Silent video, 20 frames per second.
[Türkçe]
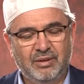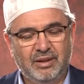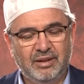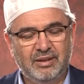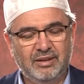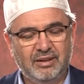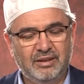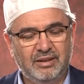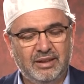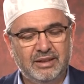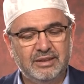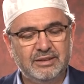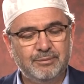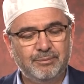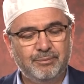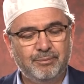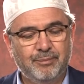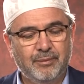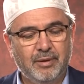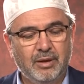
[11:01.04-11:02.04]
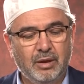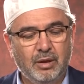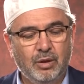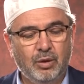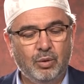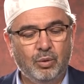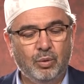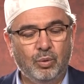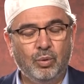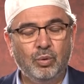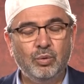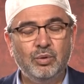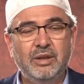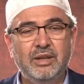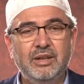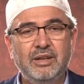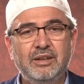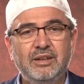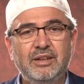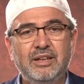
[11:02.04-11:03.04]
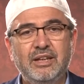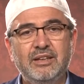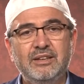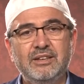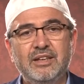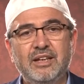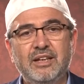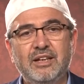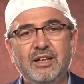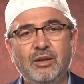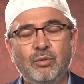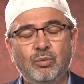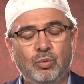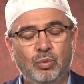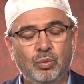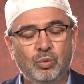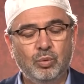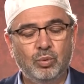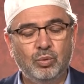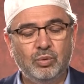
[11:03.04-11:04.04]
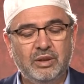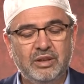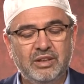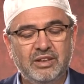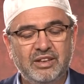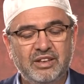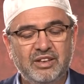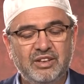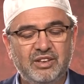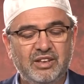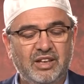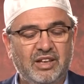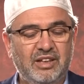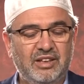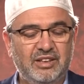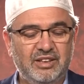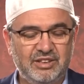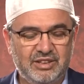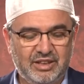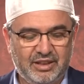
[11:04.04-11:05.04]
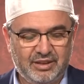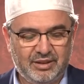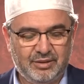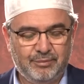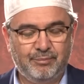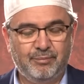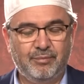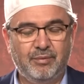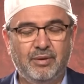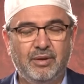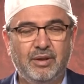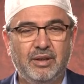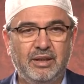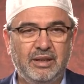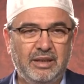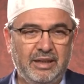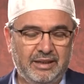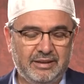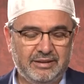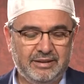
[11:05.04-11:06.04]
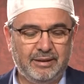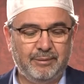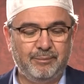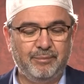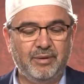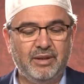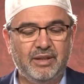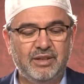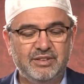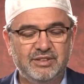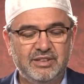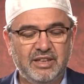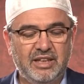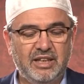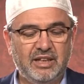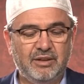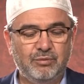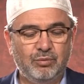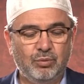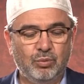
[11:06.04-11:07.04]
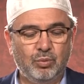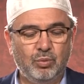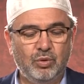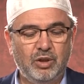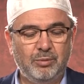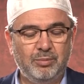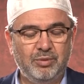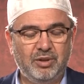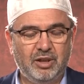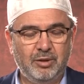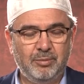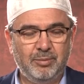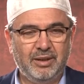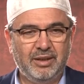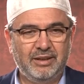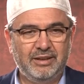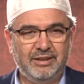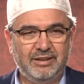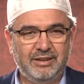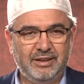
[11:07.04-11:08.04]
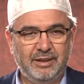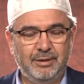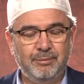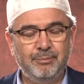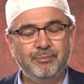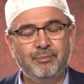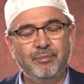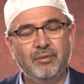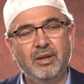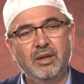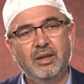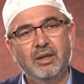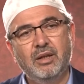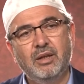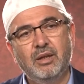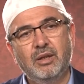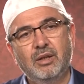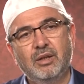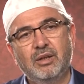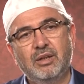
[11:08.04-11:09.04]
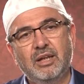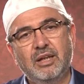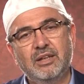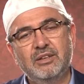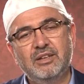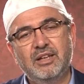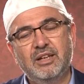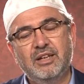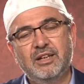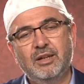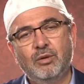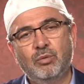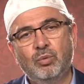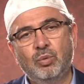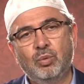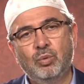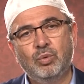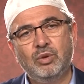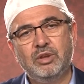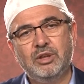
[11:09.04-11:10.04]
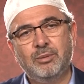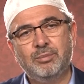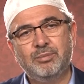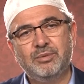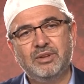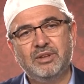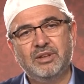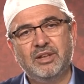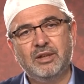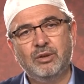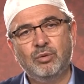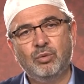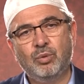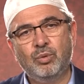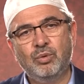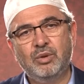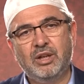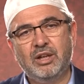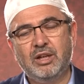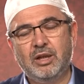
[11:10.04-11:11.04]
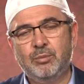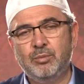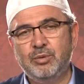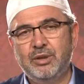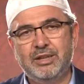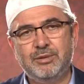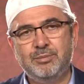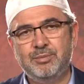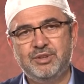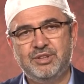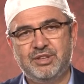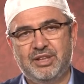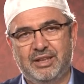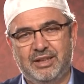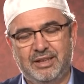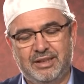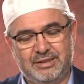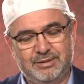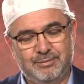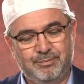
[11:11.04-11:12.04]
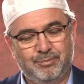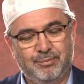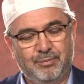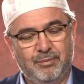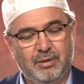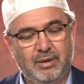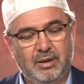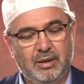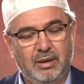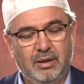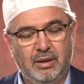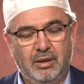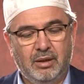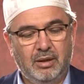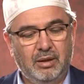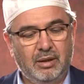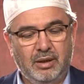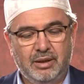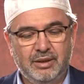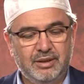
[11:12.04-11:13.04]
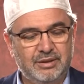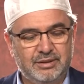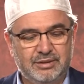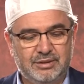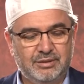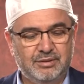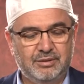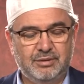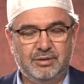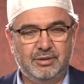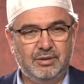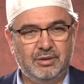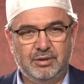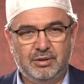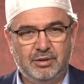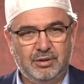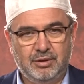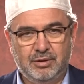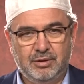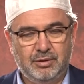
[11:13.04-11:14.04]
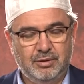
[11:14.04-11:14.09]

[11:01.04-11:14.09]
varlıklar onların kendilerine kulluklarını inkar edecek ileride. Seyekfurune bi ibadetihim kendilerine kulluk yaptıklarını onlar kabul etmeyecekler. Hayır. E,